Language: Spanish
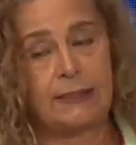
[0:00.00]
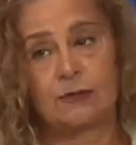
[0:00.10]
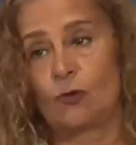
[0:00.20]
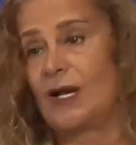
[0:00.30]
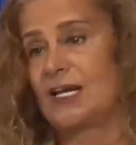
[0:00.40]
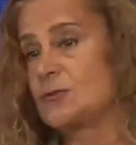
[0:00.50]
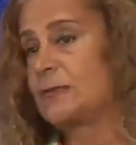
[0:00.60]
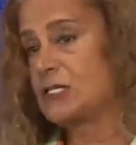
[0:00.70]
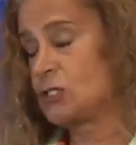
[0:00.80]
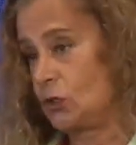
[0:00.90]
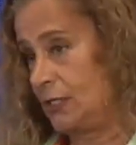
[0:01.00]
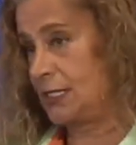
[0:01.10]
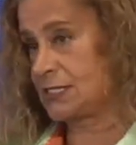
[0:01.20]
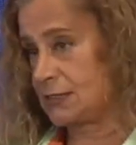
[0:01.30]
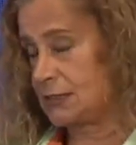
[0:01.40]
que todas las
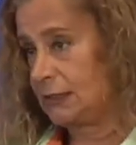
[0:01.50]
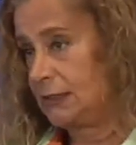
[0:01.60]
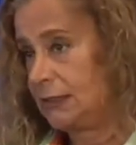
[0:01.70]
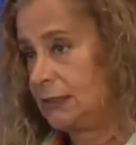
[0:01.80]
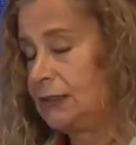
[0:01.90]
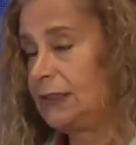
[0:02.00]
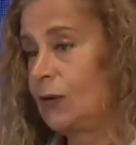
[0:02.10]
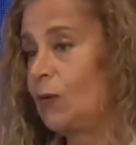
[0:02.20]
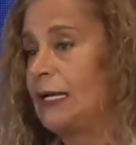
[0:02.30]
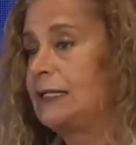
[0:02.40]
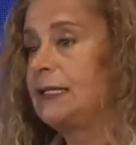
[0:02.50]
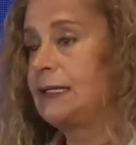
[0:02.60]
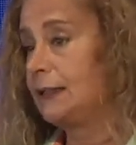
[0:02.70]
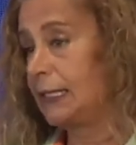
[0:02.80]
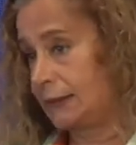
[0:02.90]
personas de
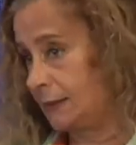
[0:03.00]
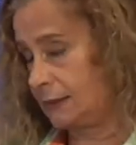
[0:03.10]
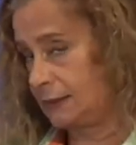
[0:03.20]
cualquier edad,